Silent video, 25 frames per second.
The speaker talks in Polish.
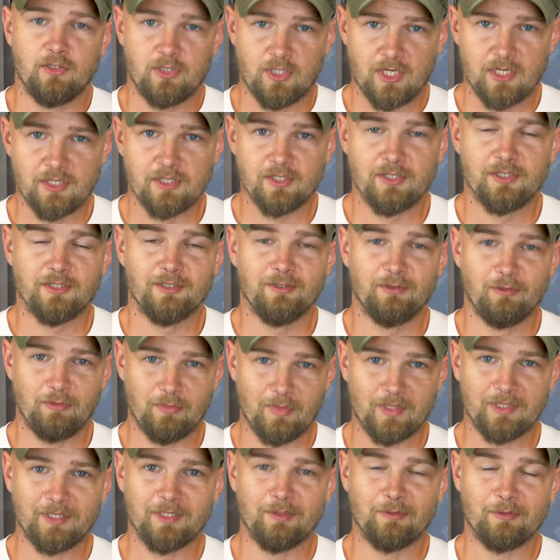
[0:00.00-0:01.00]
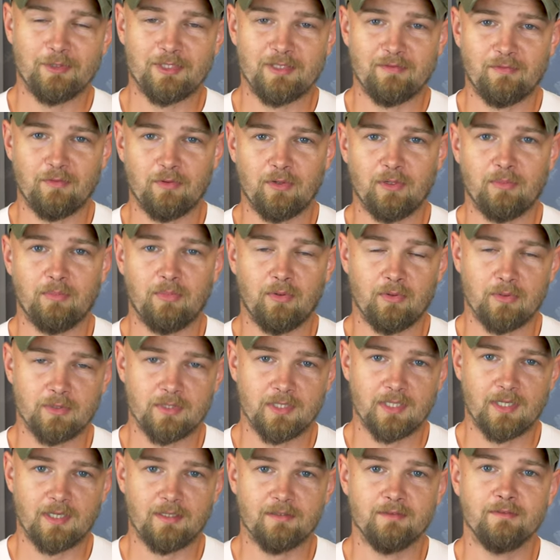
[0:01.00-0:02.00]
Cześć, tu Mateusz Zafore
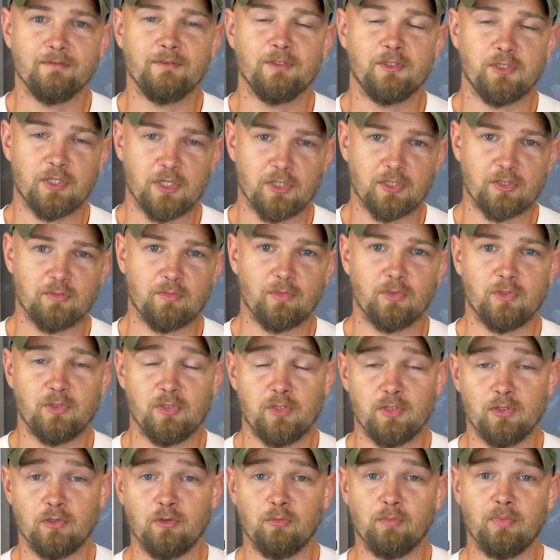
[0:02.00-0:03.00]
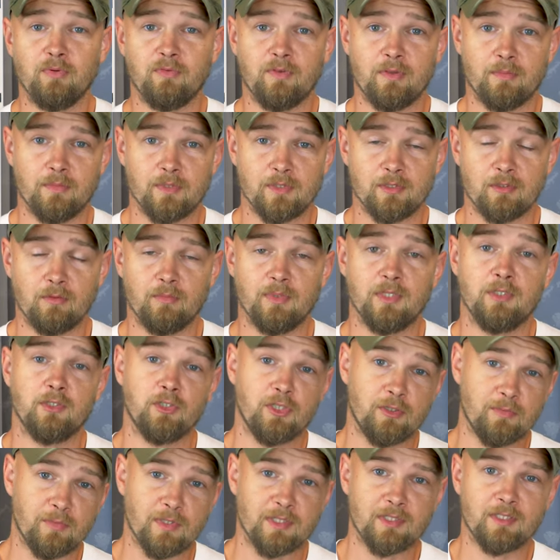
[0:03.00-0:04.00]
Polska. W dzisiejszym odcinku powiemy sobie,
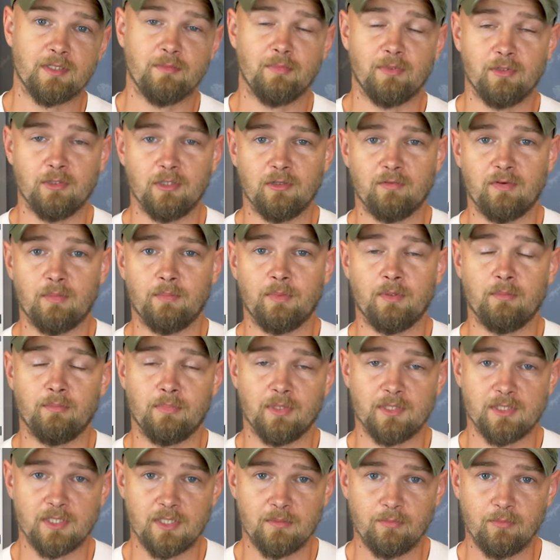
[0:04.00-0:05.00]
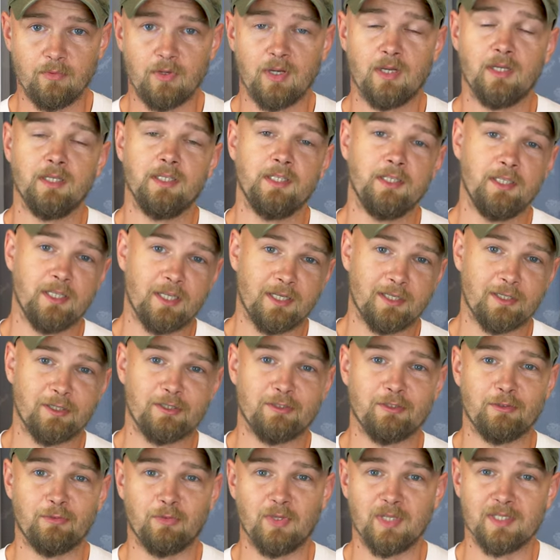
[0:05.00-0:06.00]
czym jest hybrydowa pompa ciepła i jakie
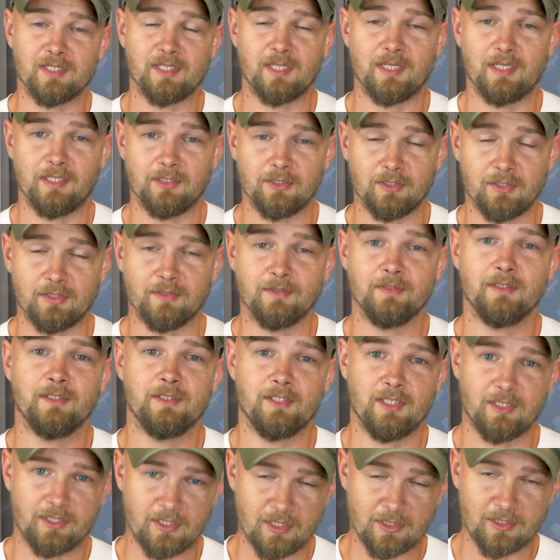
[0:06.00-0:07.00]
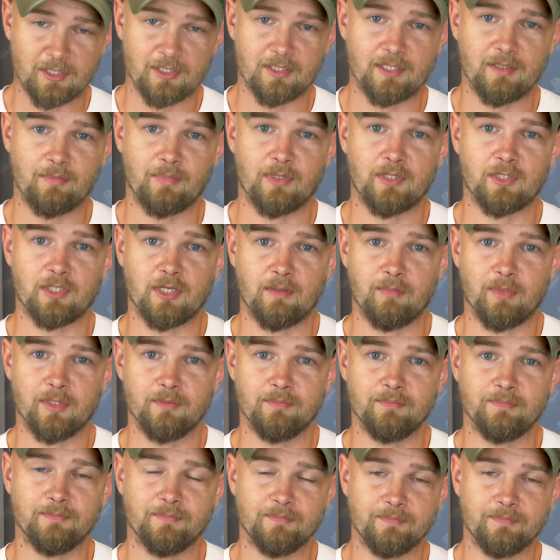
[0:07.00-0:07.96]
są jej zalety. Serdecznie zapraszamy.